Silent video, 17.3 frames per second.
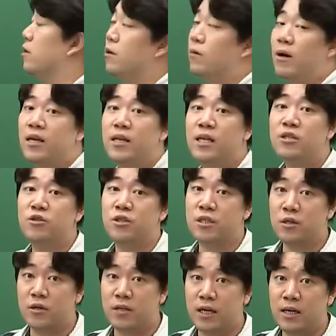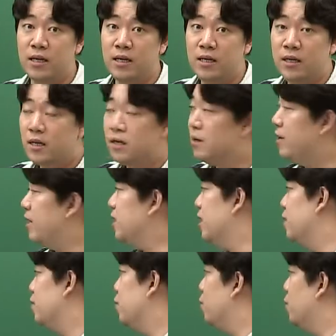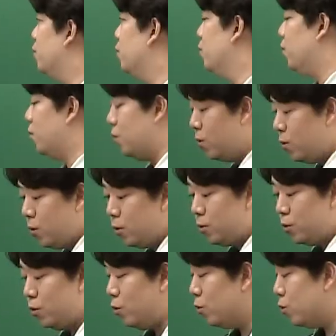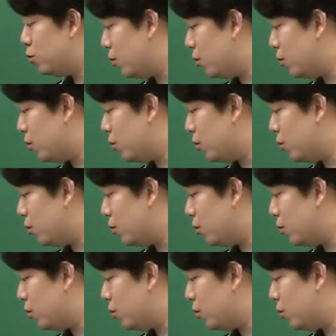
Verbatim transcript: 걸 확인할 수 있을 거다. 그럼 얘들아 요거 또